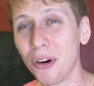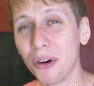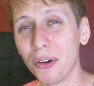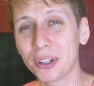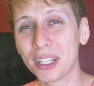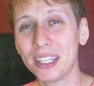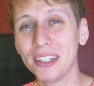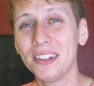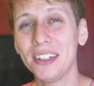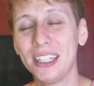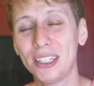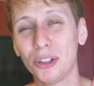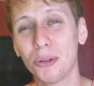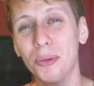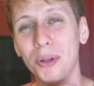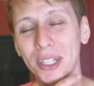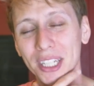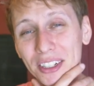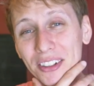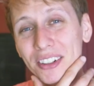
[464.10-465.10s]
を切る人
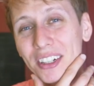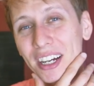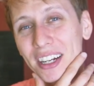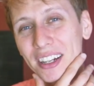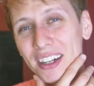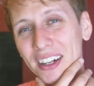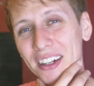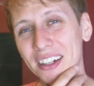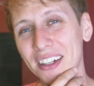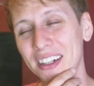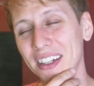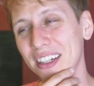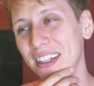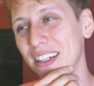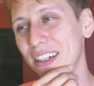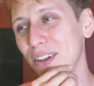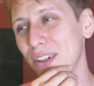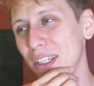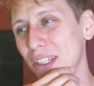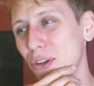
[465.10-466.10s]
もいるから、
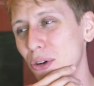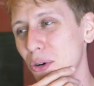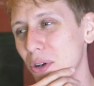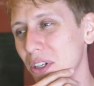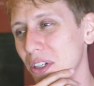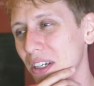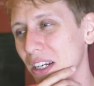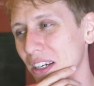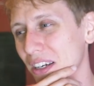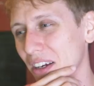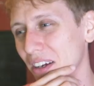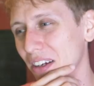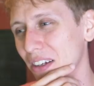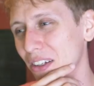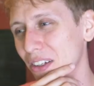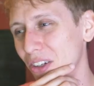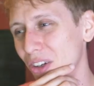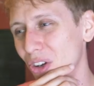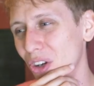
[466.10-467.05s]
飛行機の中。